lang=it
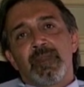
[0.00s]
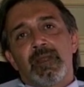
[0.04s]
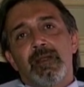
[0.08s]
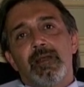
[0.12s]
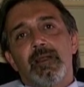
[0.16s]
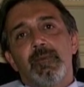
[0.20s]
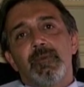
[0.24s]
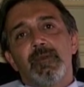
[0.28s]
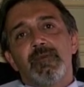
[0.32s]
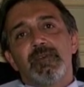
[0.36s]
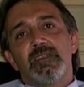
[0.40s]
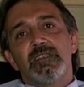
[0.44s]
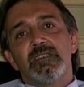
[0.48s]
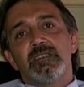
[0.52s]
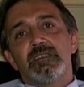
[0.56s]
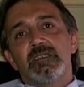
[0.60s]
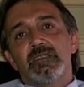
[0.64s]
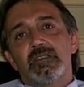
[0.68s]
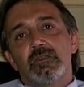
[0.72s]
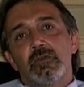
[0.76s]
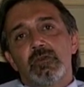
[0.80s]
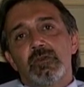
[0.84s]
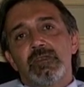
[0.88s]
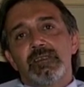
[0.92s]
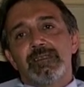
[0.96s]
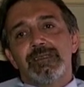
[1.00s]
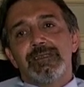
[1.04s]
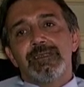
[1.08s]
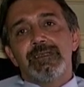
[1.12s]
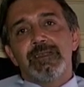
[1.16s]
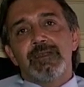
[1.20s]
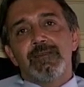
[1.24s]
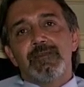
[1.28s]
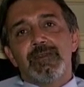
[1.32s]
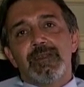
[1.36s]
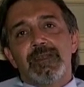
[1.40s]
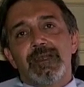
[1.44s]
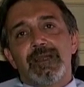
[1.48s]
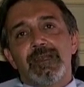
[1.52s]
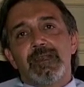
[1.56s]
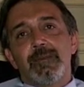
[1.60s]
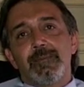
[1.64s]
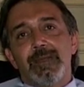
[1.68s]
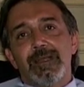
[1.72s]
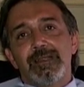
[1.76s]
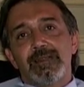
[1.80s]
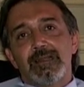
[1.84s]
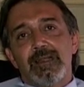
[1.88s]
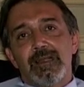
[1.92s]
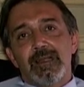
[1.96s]
La privatizzazione significa
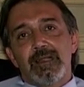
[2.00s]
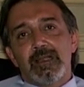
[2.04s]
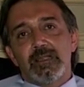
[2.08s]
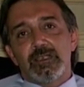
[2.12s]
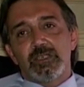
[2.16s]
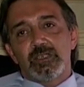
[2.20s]
rimettere al